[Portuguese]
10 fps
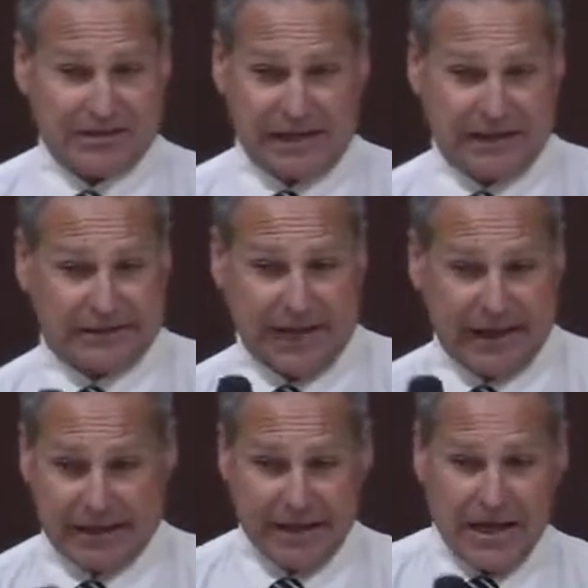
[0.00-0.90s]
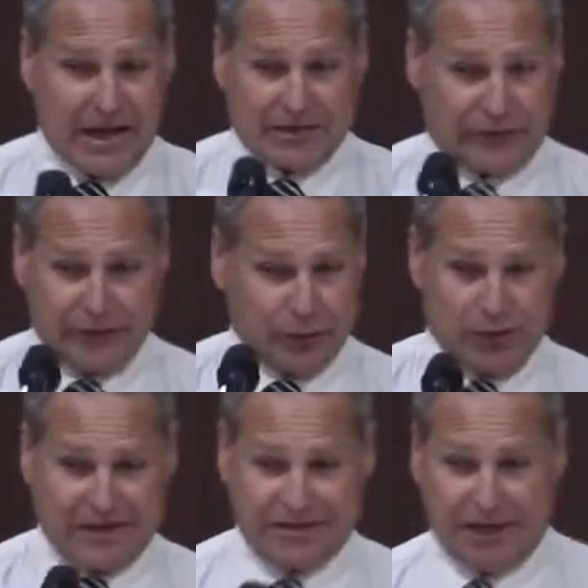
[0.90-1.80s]
que ele tem as
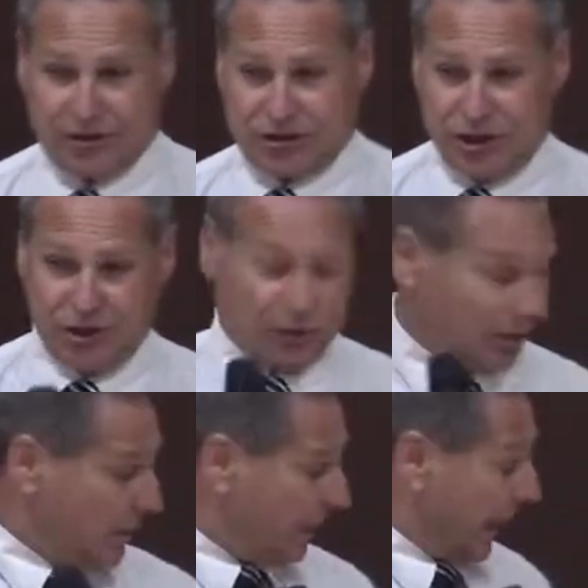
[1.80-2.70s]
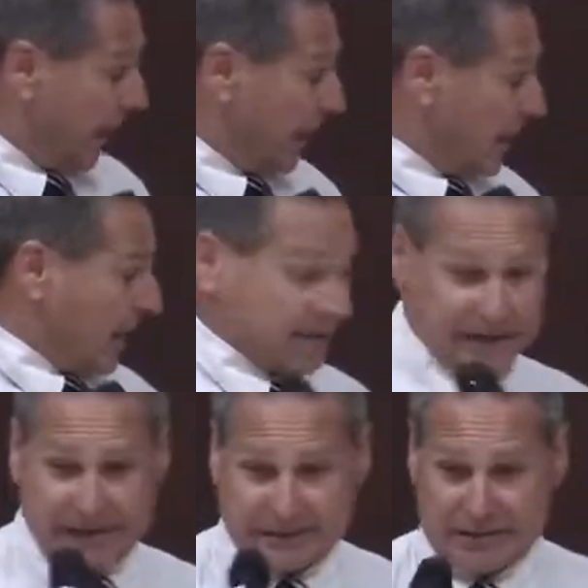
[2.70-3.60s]
vírgulas certinho, né? as
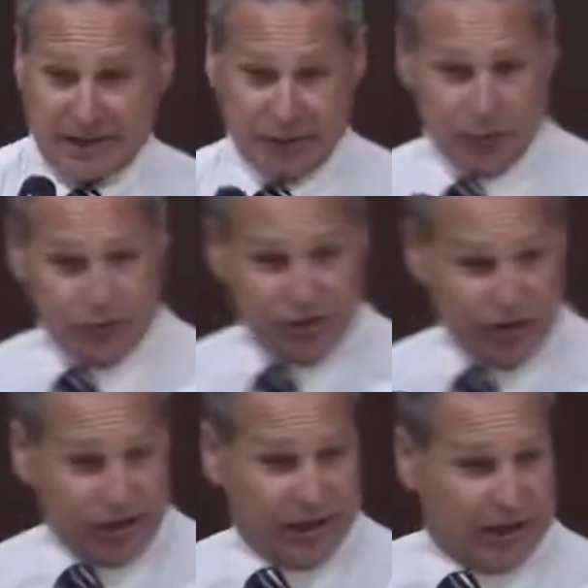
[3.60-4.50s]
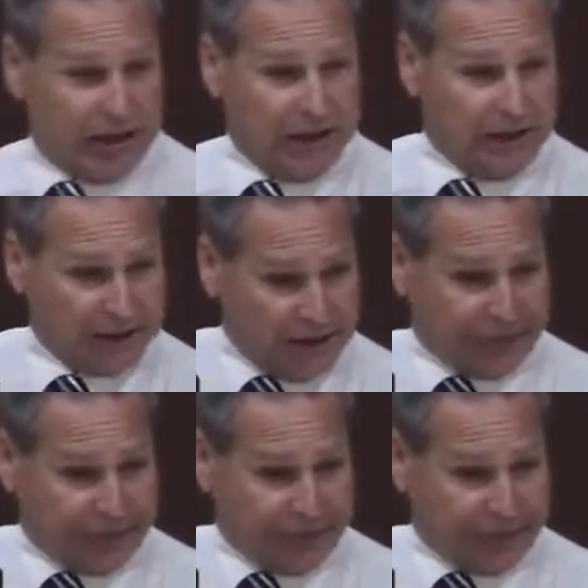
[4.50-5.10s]
letras redondinhas, né?